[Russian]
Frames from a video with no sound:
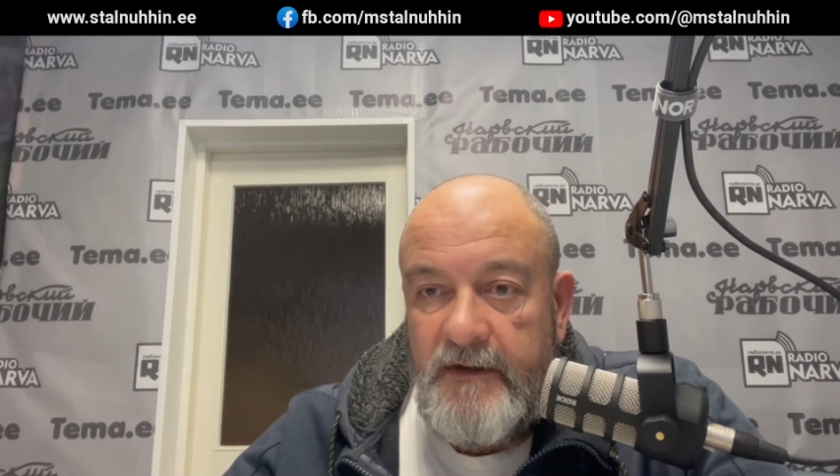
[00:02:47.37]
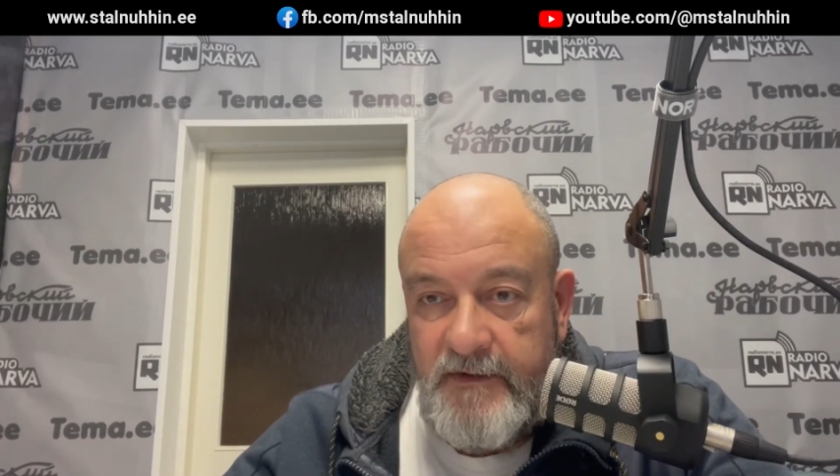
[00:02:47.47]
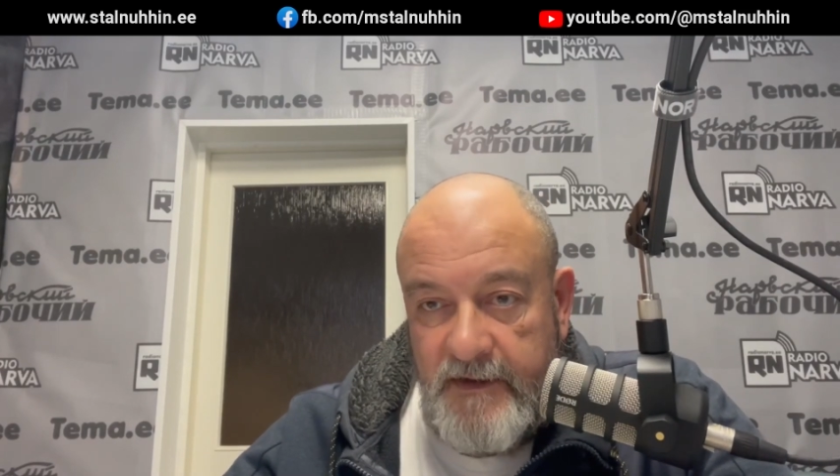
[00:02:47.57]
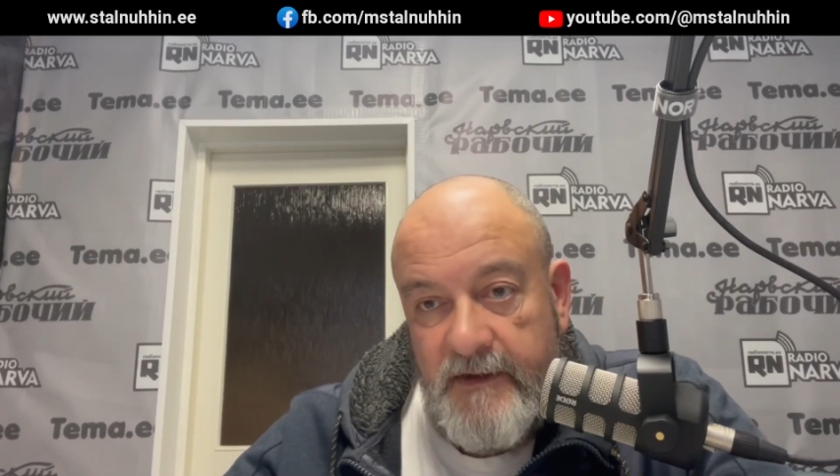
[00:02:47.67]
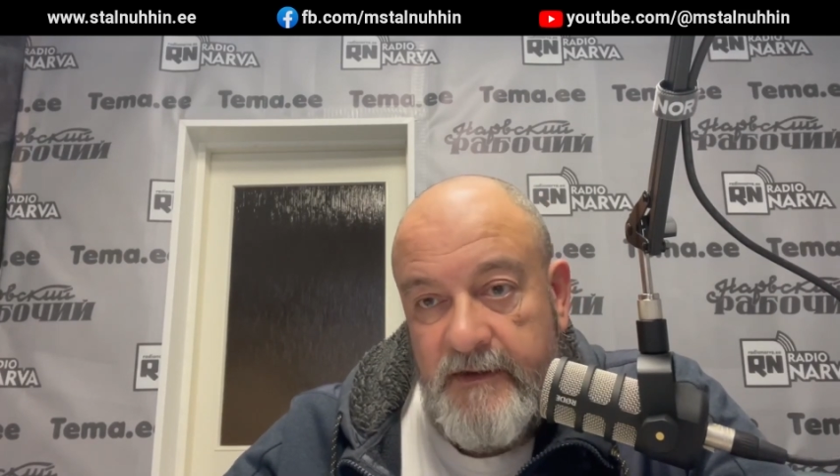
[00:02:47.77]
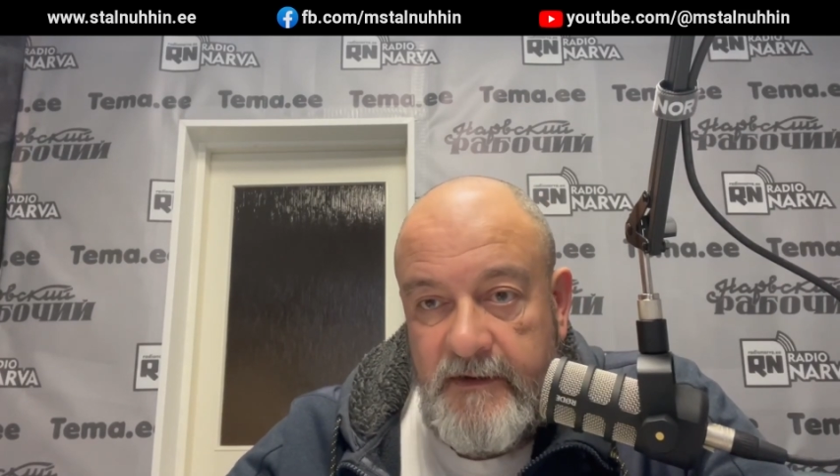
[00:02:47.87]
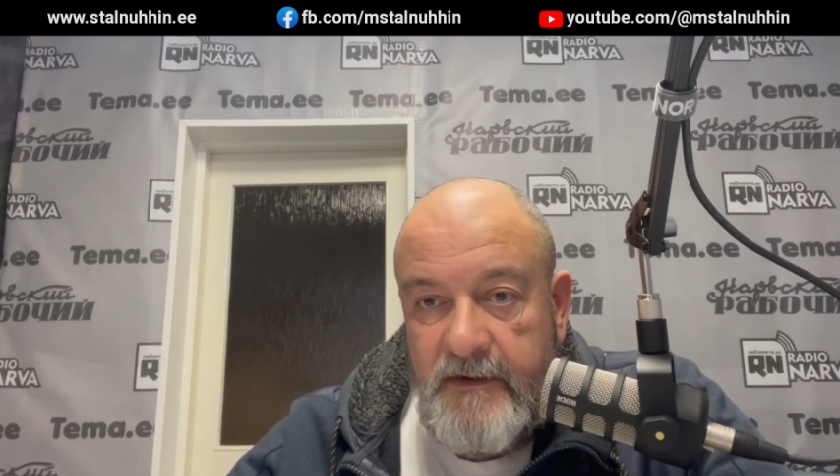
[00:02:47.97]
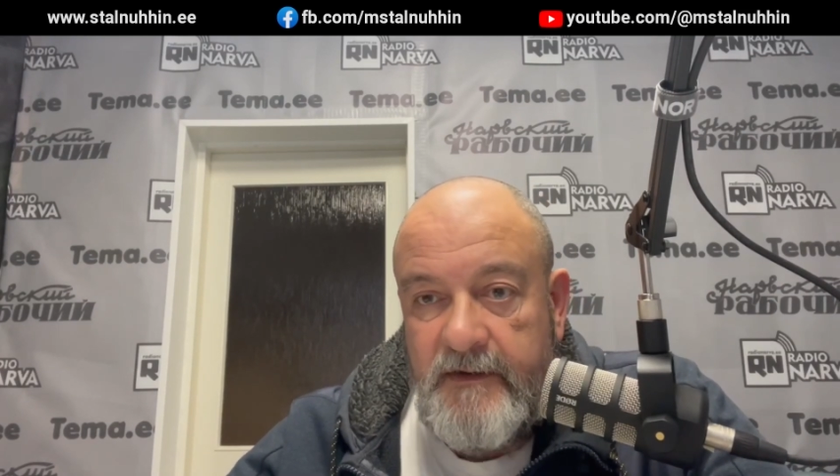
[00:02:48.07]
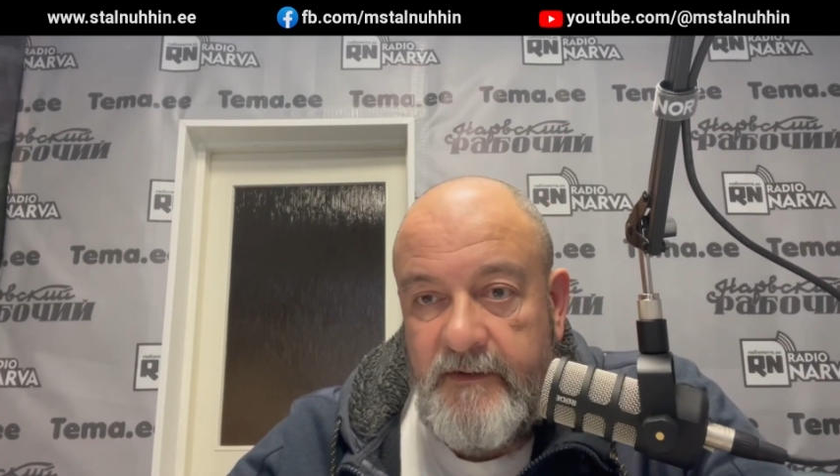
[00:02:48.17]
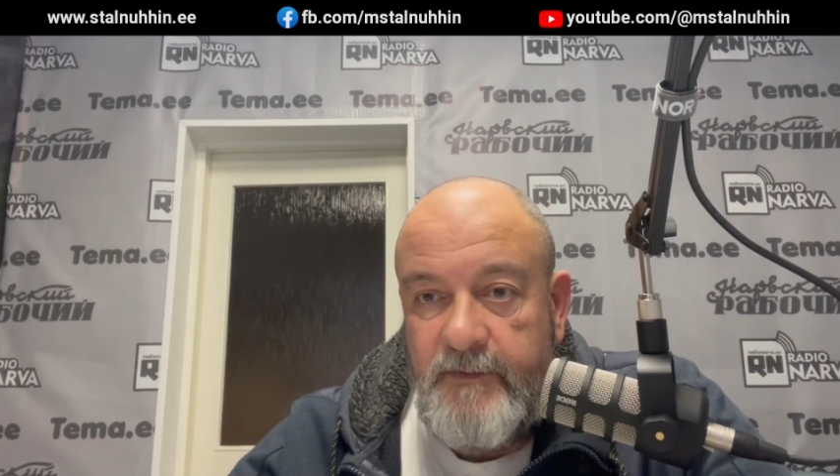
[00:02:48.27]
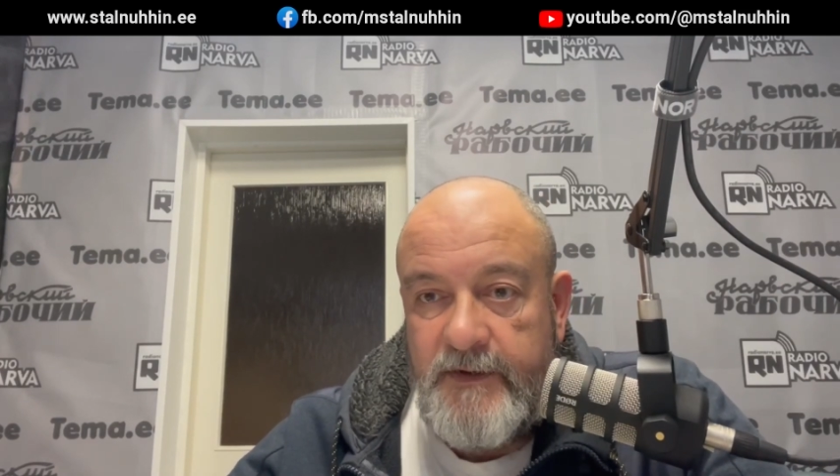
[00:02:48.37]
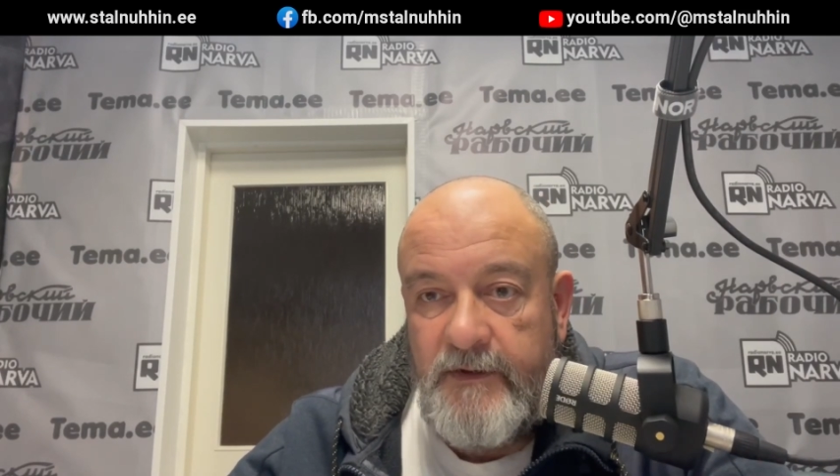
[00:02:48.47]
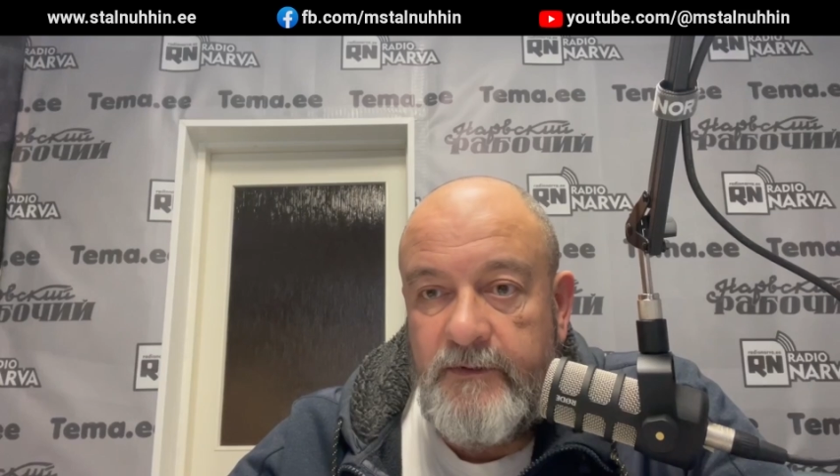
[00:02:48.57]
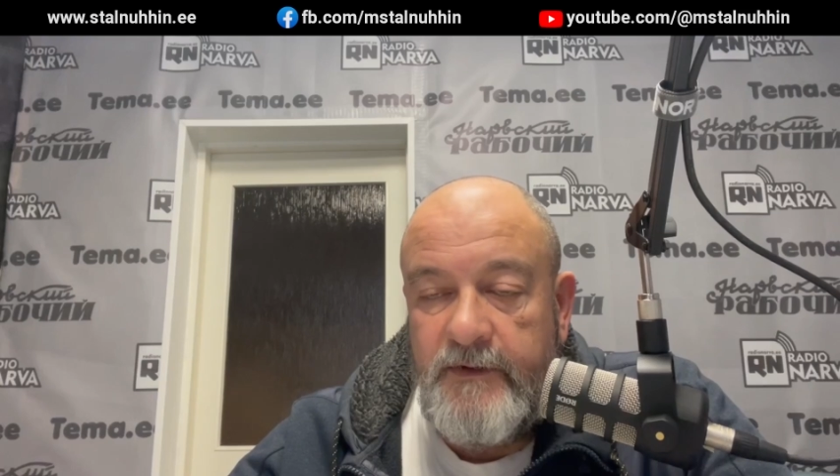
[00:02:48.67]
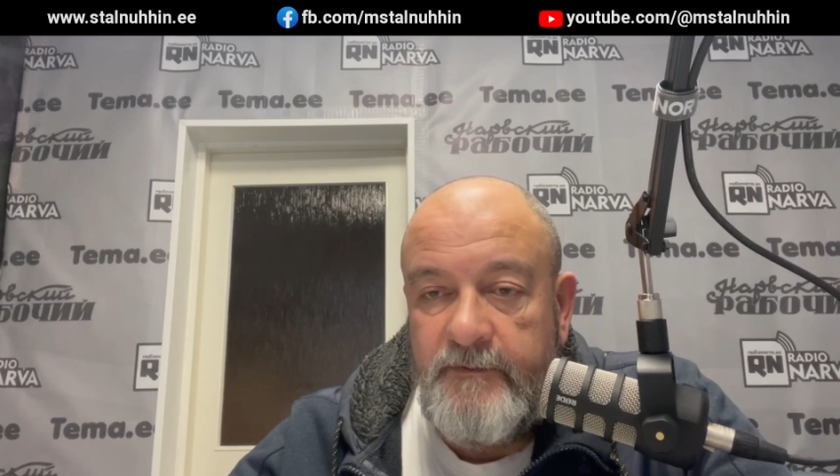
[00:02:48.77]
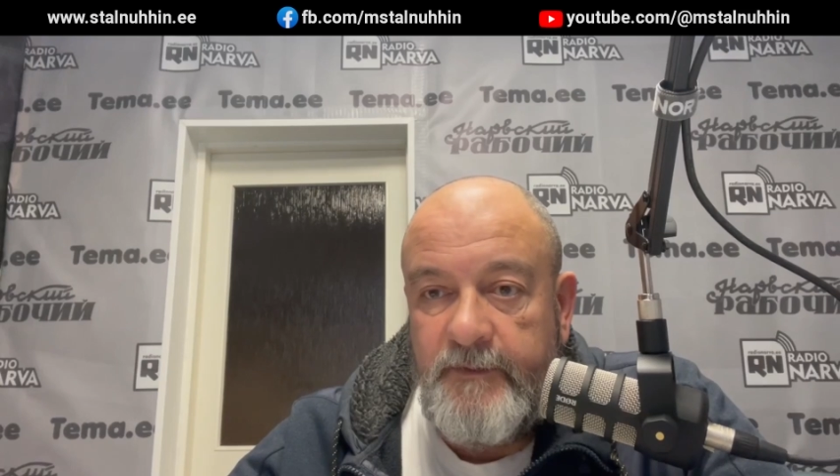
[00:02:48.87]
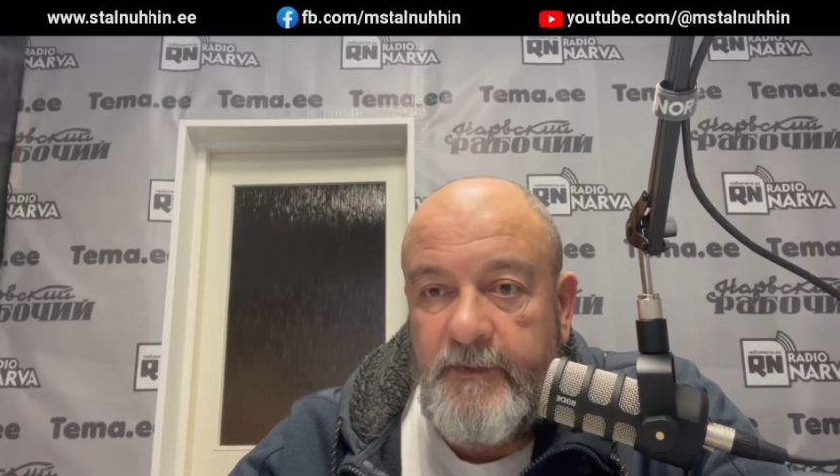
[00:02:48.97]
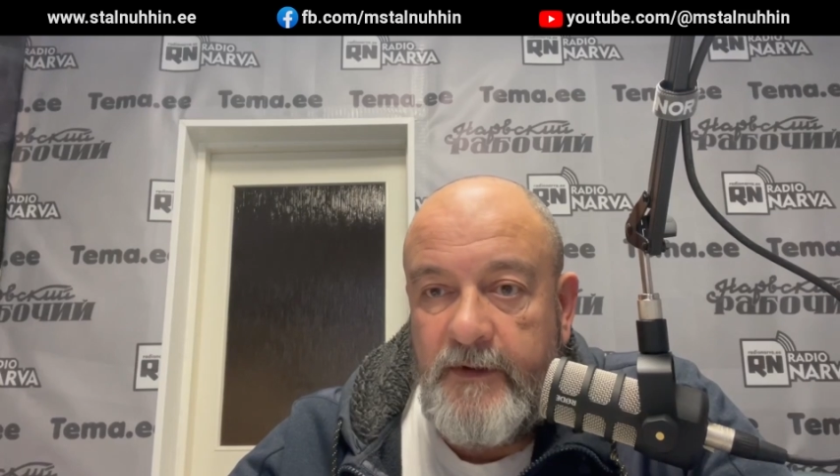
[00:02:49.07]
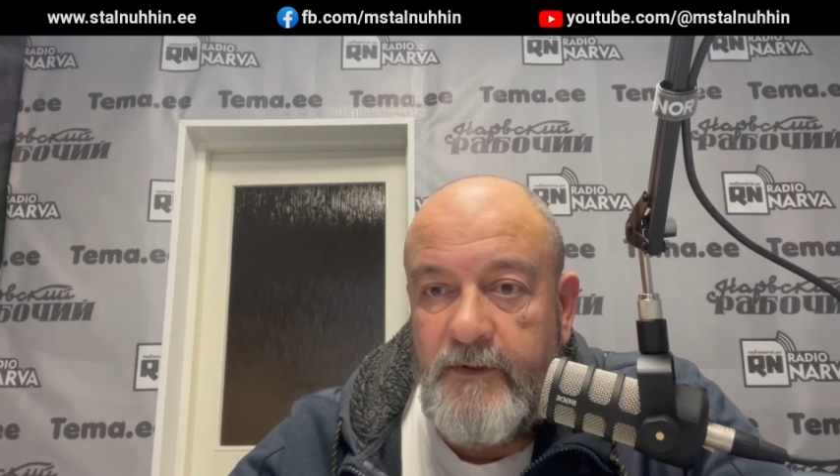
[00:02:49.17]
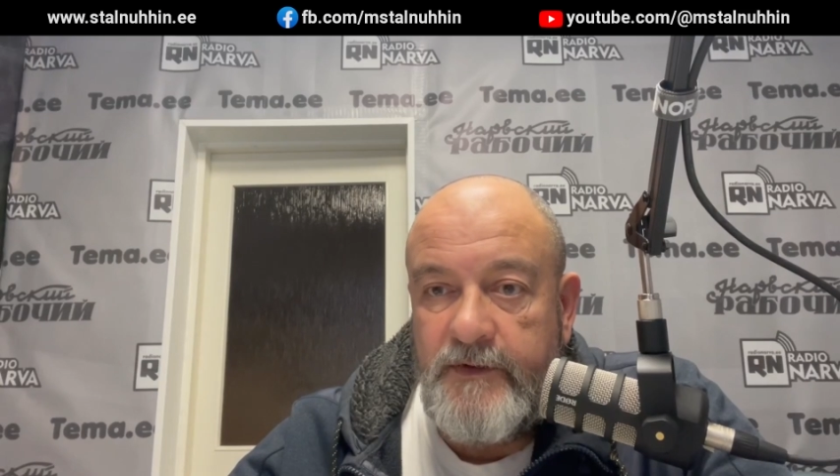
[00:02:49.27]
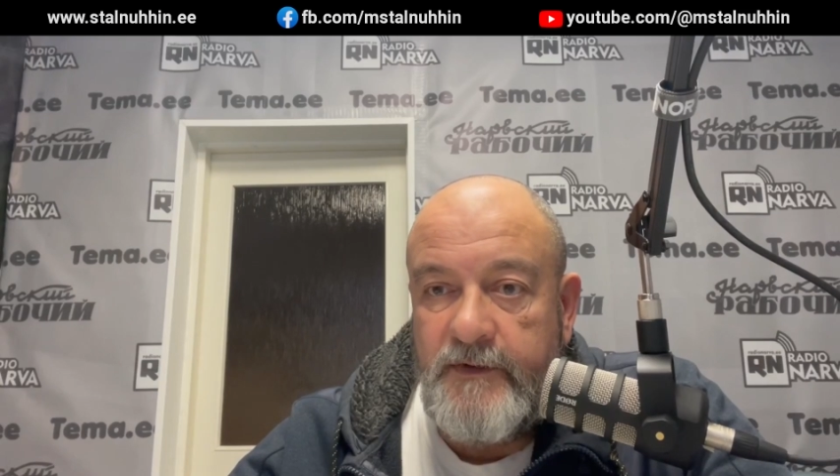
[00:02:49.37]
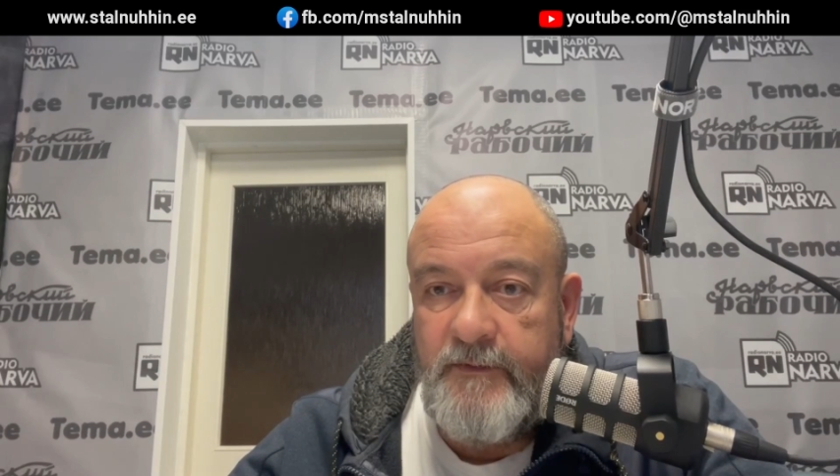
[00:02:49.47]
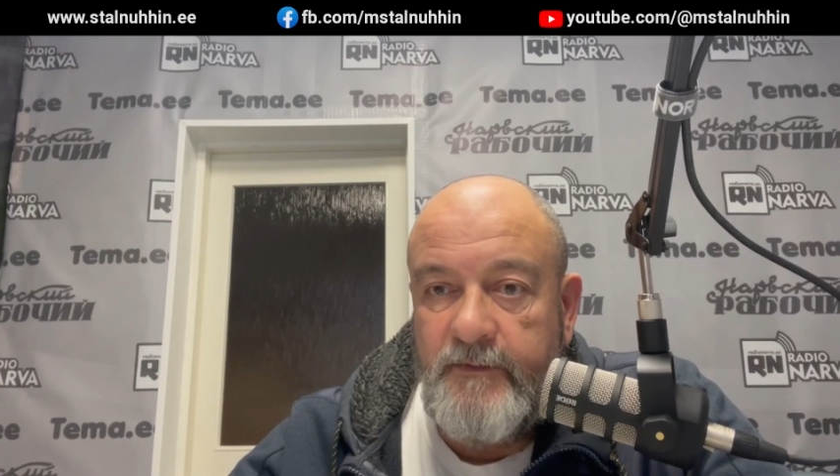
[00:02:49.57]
да, пожалуй, похоже.